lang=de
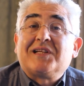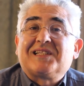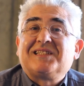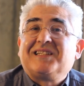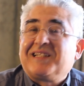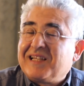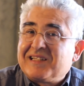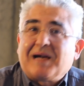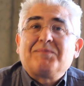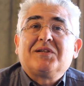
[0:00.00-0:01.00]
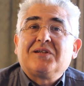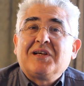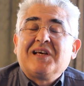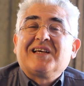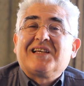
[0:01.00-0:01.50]
dass sie die gesamte
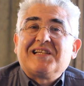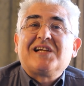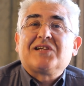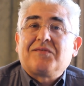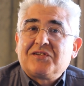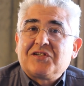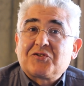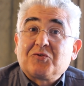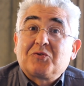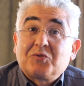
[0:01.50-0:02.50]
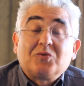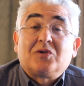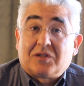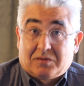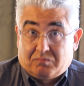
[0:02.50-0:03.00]
gesellschaftliche
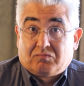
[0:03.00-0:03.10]
Struktur